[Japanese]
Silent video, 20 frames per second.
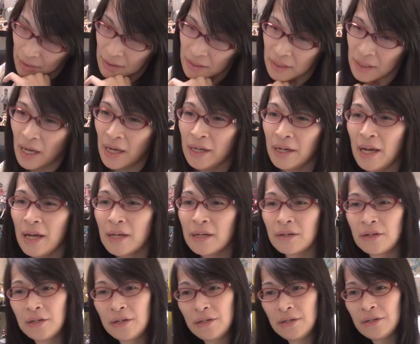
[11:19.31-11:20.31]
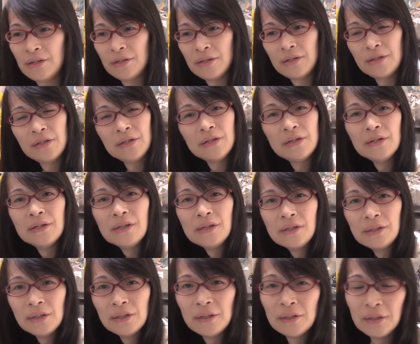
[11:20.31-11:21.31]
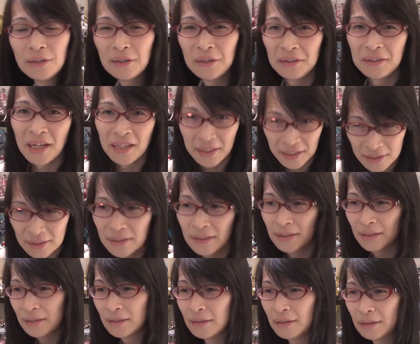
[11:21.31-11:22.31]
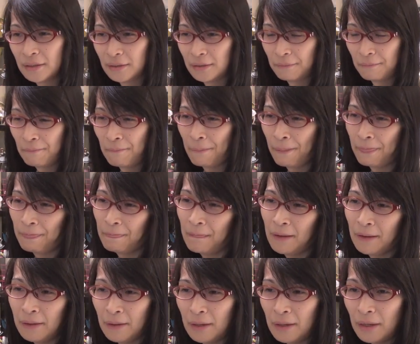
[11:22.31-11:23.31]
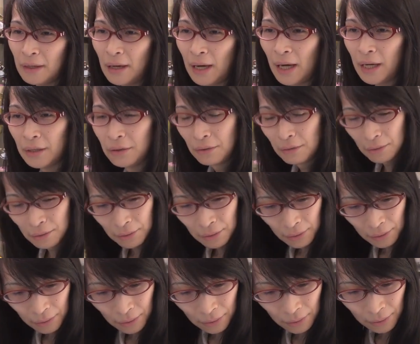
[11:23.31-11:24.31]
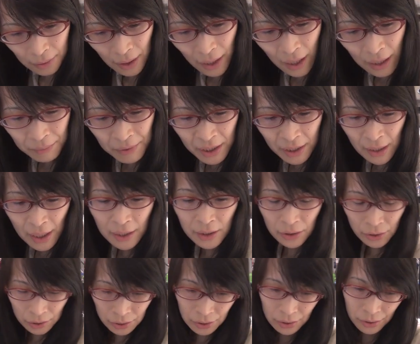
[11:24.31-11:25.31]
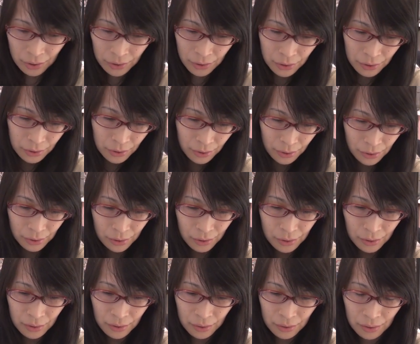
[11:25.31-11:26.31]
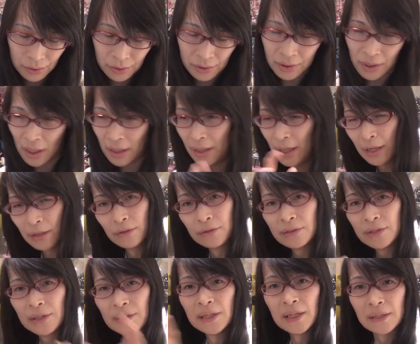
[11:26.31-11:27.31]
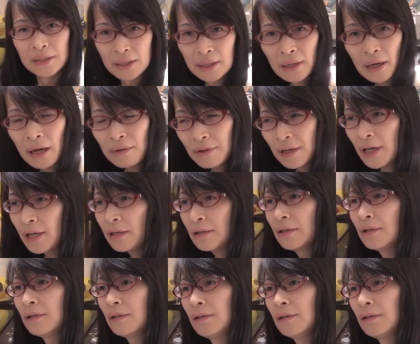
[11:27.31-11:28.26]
スカイレイクなんですあのー、カービーレイクスカイレイクの次ですね。神レイ